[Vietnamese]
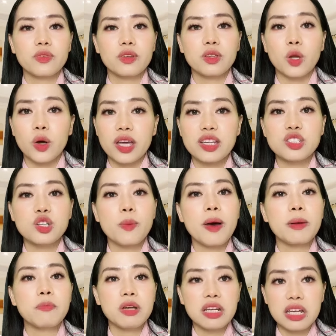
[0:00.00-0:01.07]
nó khiến cho
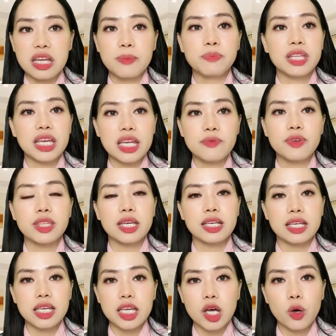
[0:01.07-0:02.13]
bạn mất niềm tin vào tình
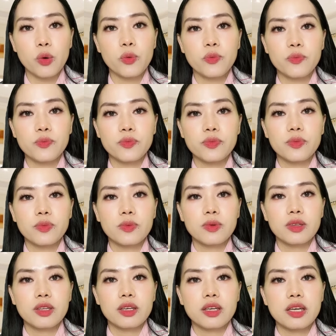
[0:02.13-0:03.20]
yêu,
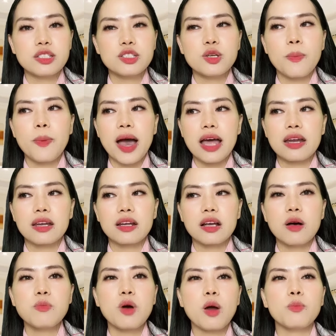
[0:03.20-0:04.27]
khiến cho bạn
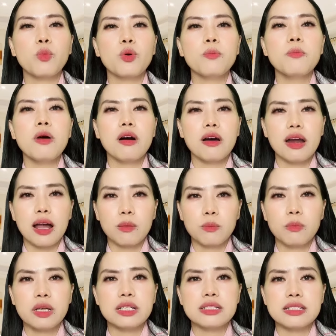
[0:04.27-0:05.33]
không còn muốn mở lòng
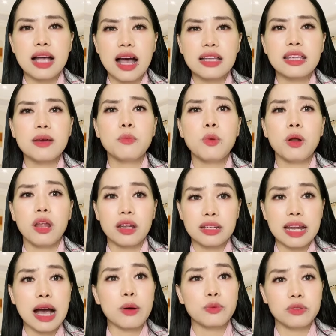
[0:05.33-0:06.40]
mình ra thêm một lần
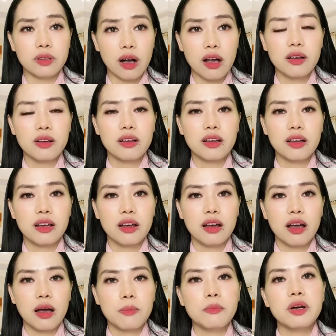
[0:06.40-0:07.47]
nào nữa,
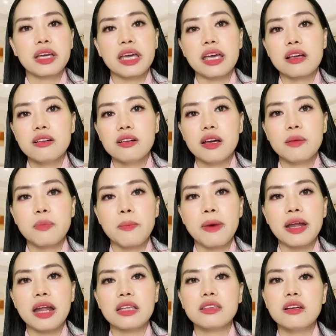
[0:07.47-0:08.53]
bởi cái người mà bạn
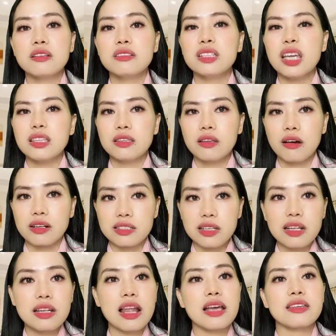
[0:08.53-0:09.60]
đã từng tin tưởng
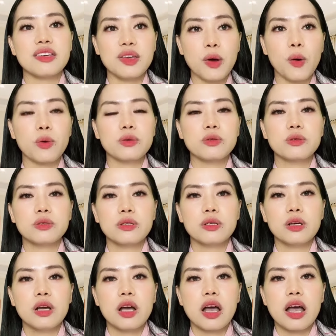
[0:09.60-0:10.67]
rất là nhiều,
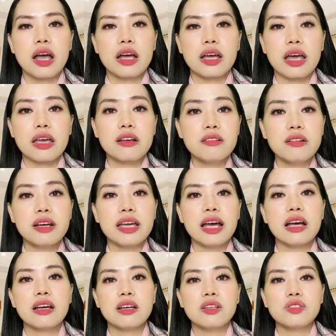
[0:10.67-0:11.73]
cái người
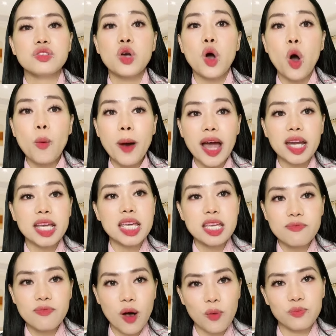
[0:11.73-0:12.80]
cho bạn hy
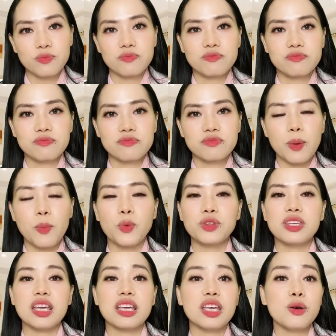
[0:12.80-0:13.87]
vọng vào một
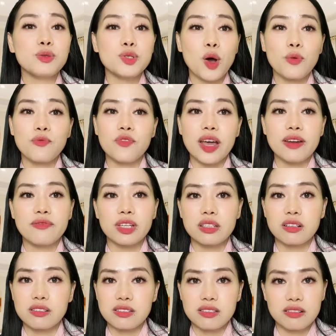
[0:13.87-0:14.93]
tình yêu trọn vẹn và
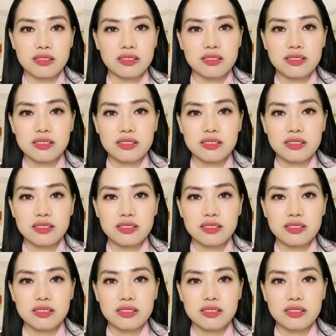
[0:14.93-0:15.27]
thực sự.